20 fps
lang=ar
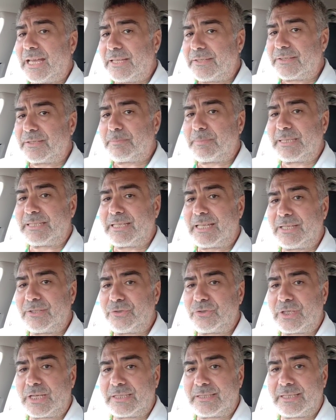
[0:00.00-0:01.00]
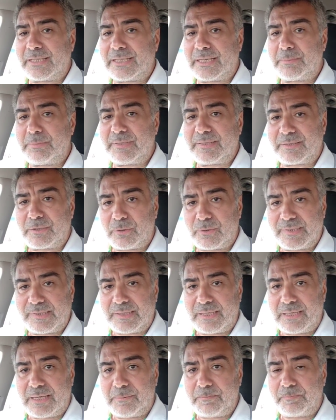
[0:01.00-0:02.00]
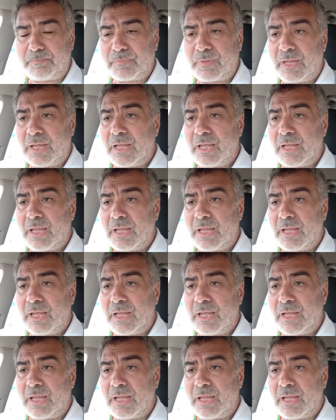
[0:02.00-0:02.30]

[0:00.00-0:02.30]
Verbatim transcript: أثبت هجرة النبي صلى الله عليه وسلم